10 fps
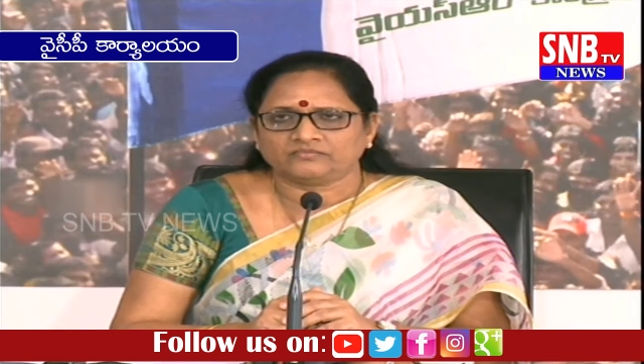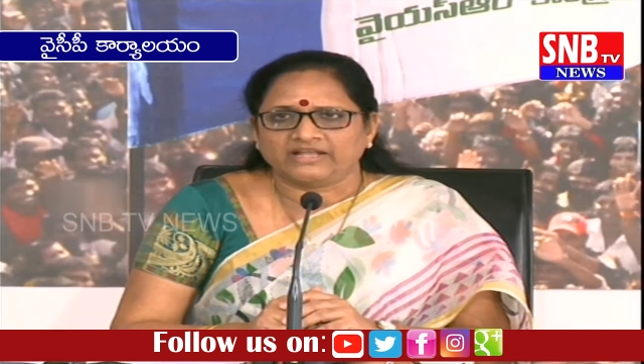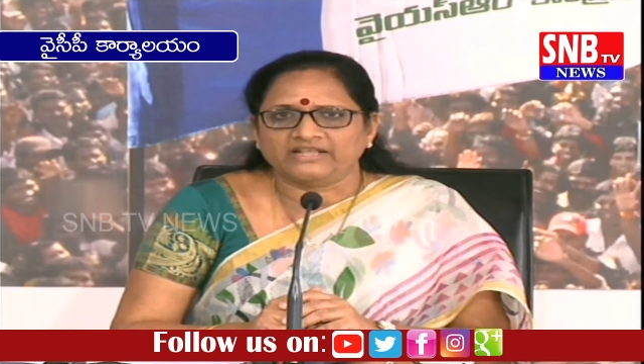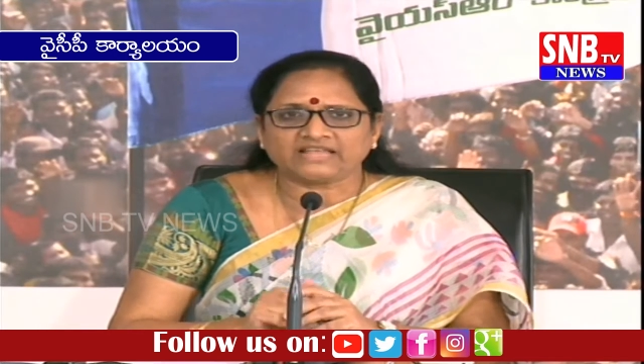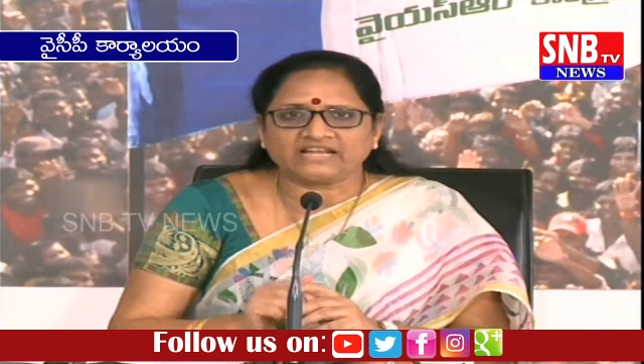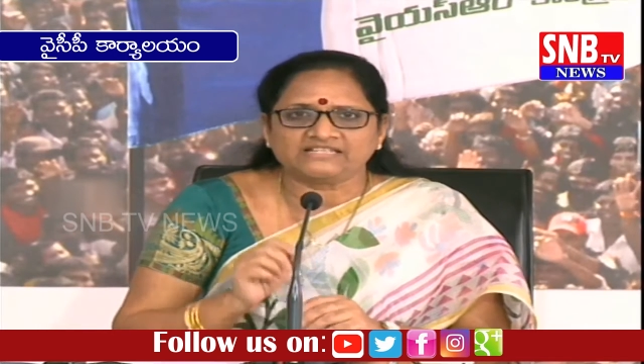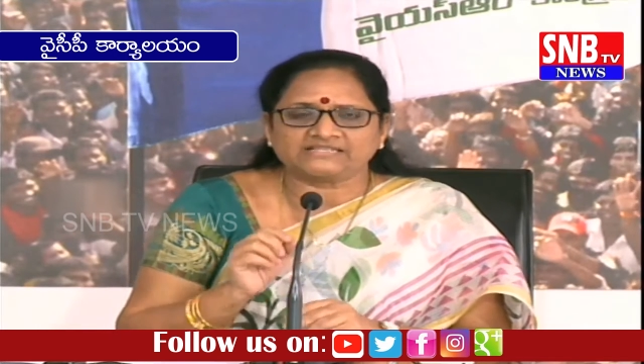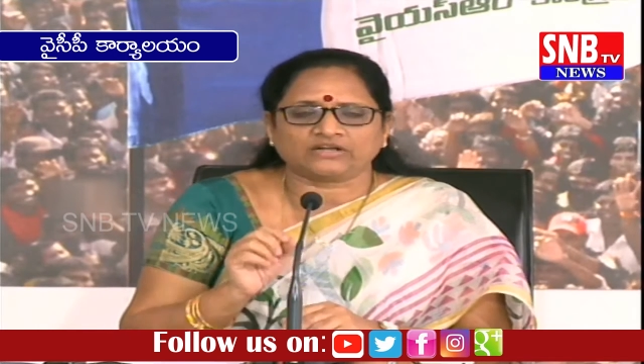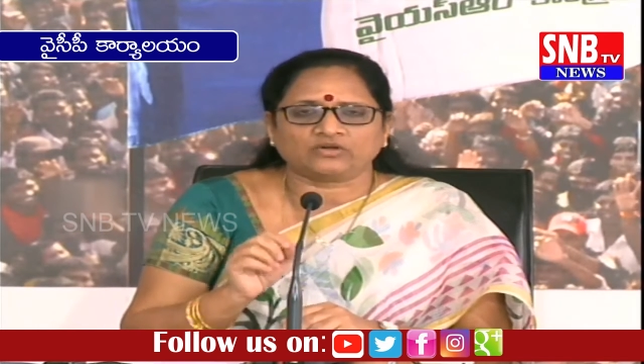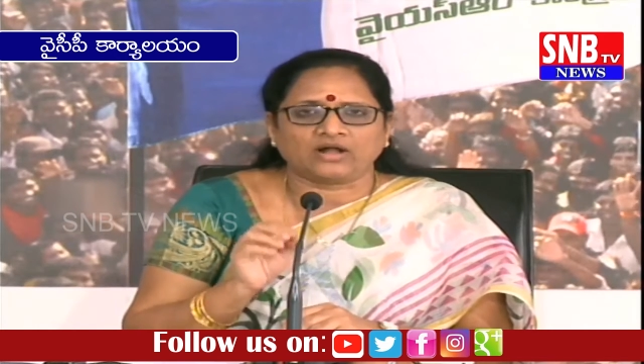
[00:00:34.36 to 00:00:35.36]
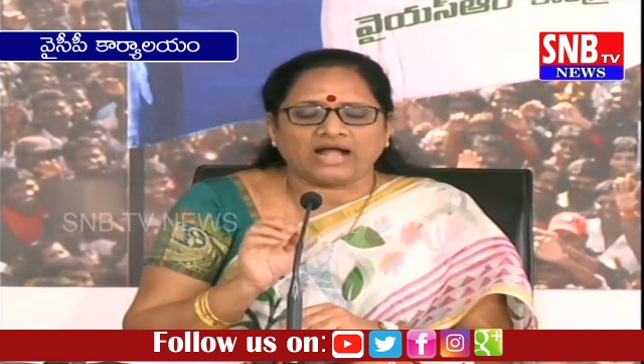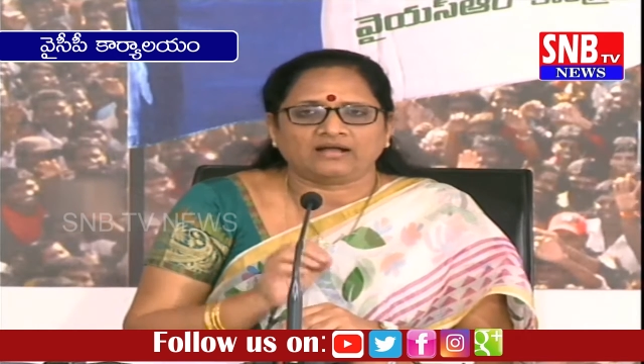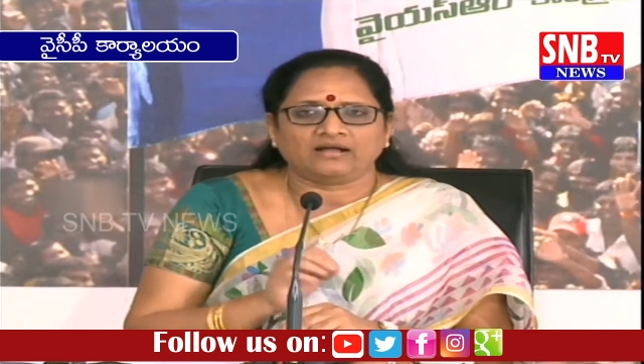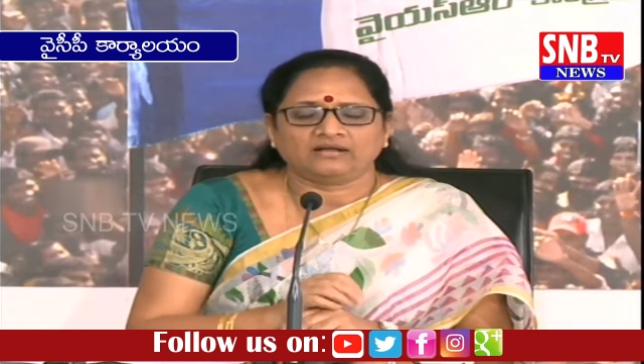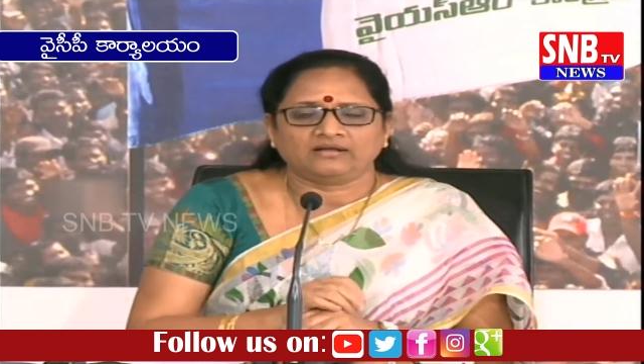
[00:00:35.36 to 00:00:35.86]
ఇంత నిస్సిగ్గుగా
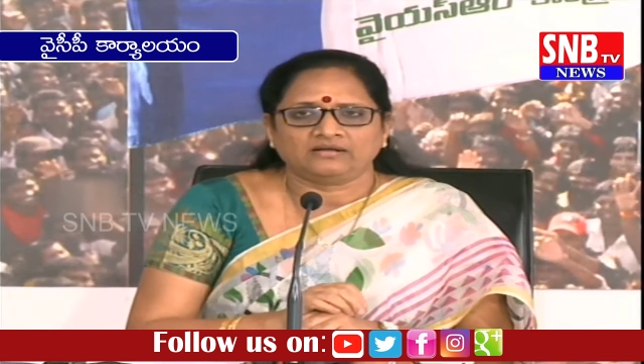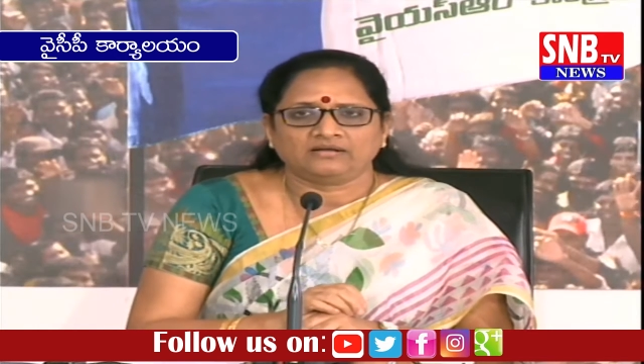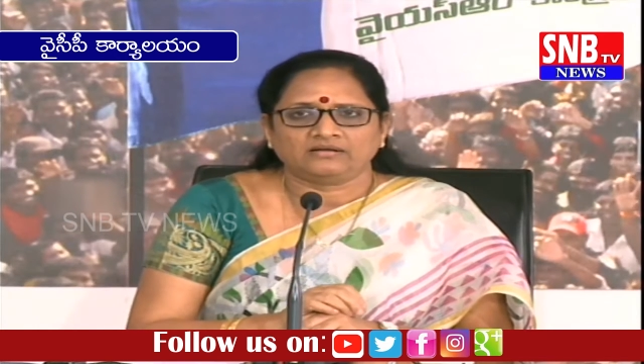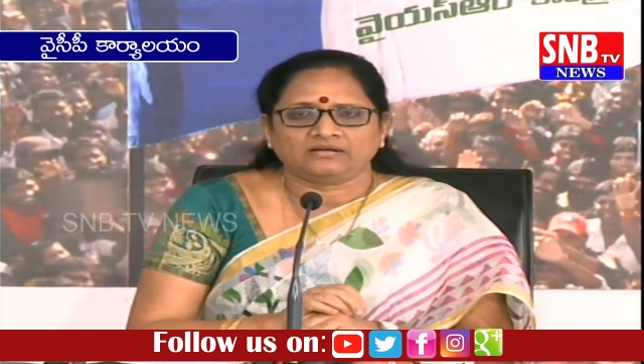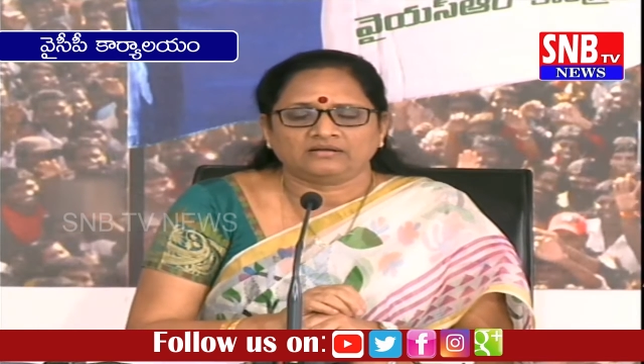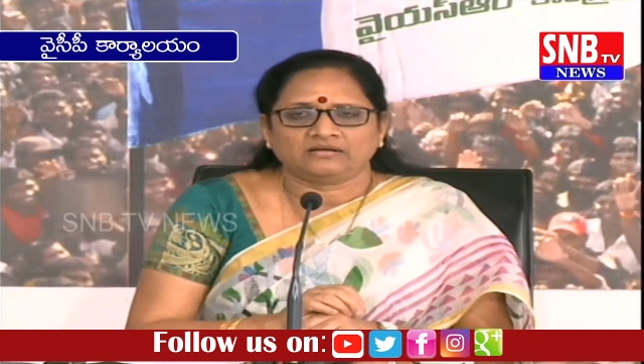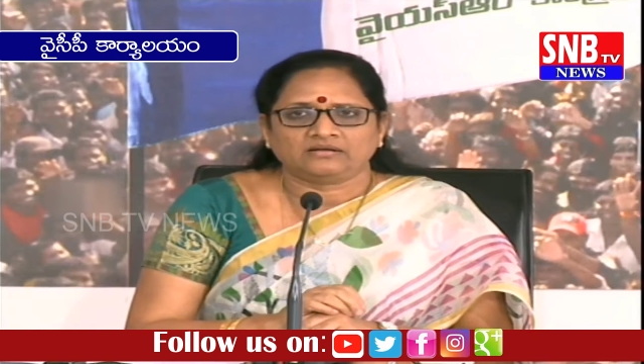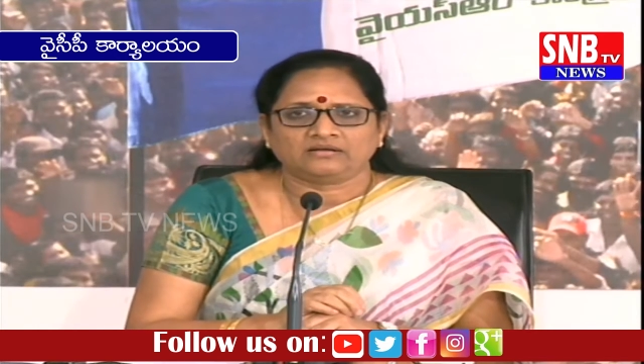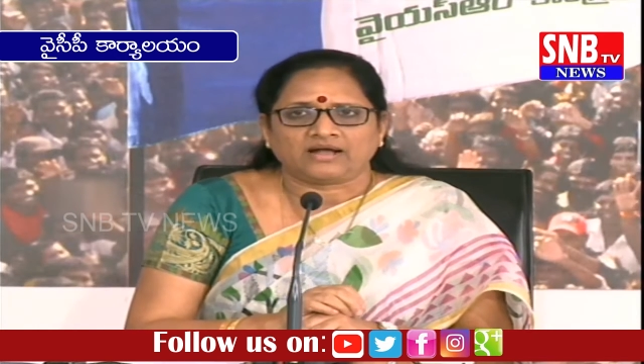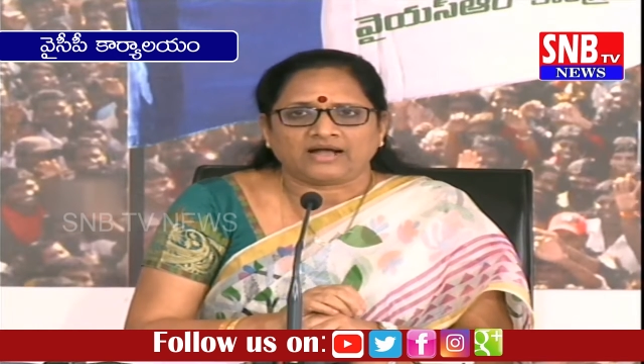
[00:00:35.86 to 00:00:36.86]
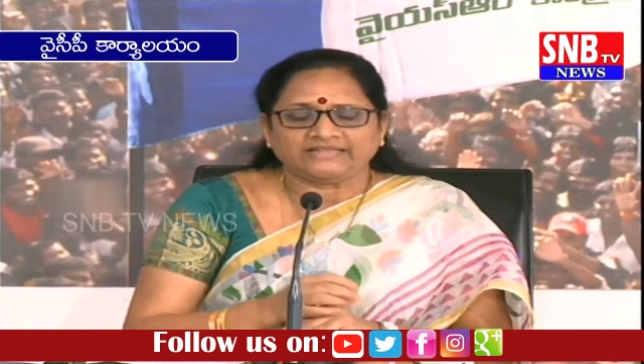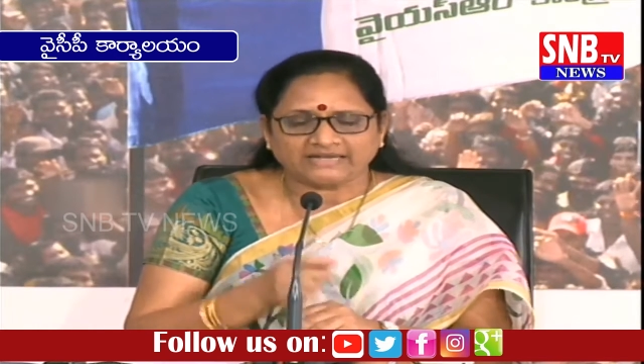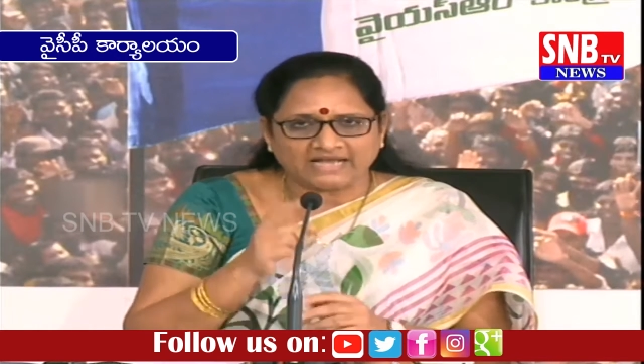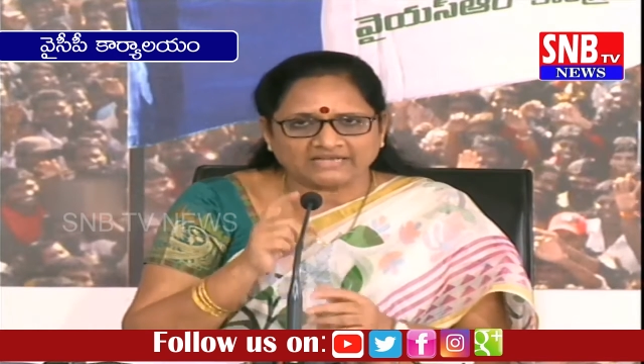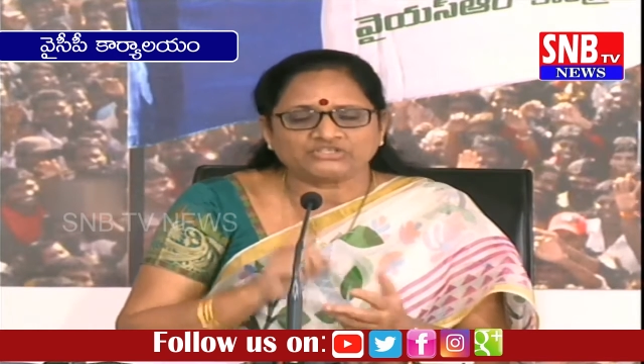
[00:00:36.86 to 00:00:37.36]

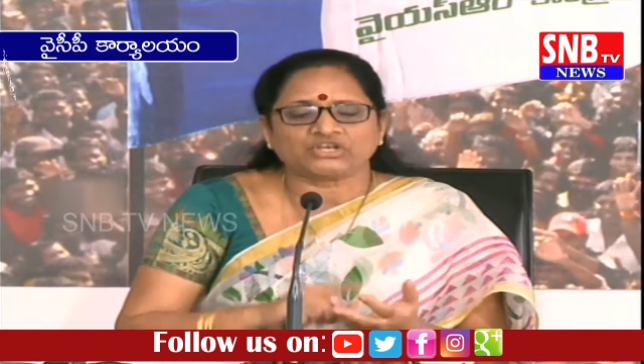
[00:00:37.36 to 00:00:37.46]
అధికారం